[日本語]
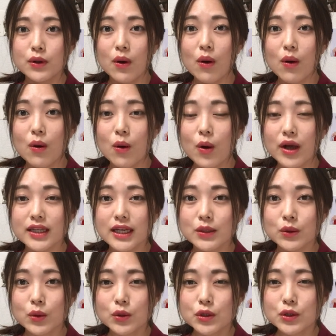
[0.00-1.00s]
悩を超え
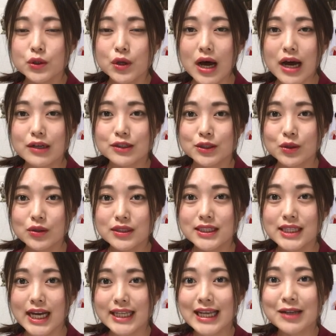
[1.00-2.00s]
た徳のある
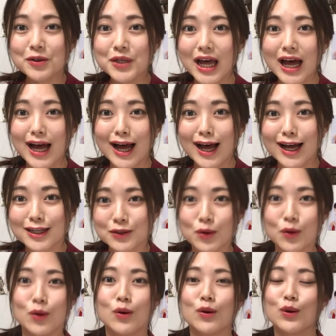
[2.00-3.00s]
存在なのだ
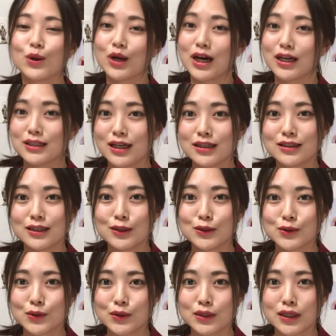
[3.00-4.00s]
語って
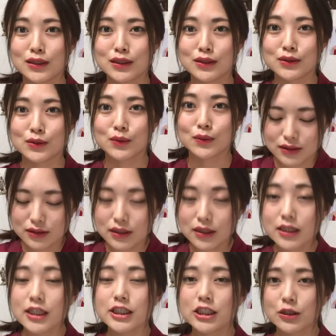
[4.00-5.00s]
るそうなんですよ
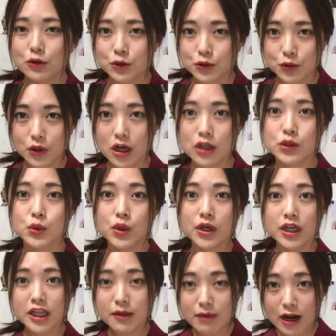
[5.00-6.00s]
記者の人が「そ
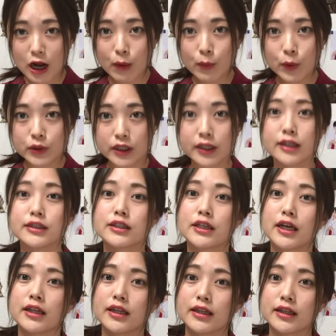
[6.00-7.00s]
れでバカボンって名
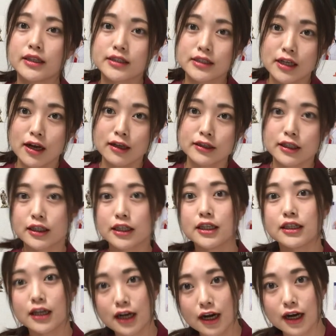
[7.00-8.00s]
付けたんですか?」って
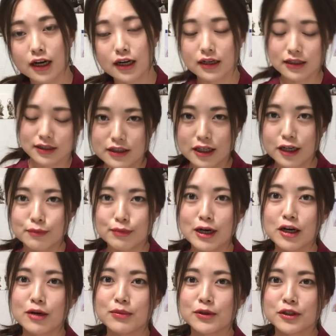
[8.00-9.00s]
聞いたらだから
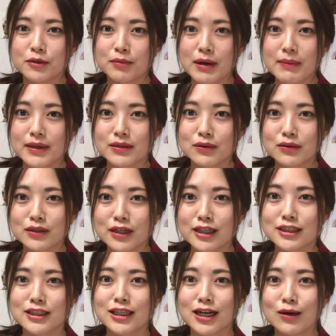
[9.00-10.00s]
バカボンのパパと
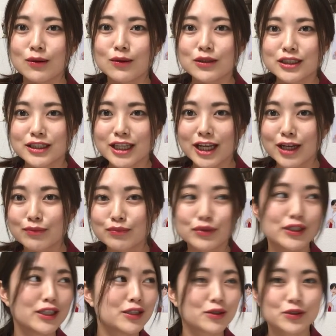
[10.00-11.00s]
同じ顔をして
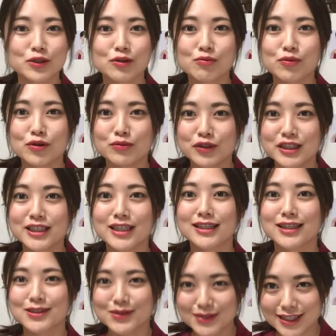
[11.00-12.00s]
ポイッとそっぽを向い
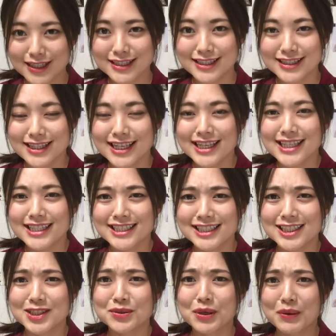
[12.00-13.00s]
ちゃったそうです
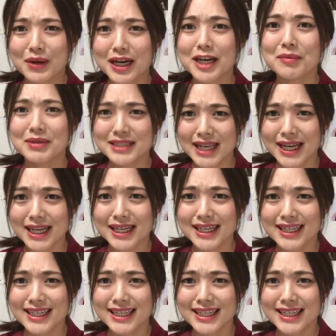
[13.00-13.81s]
真相は分かりません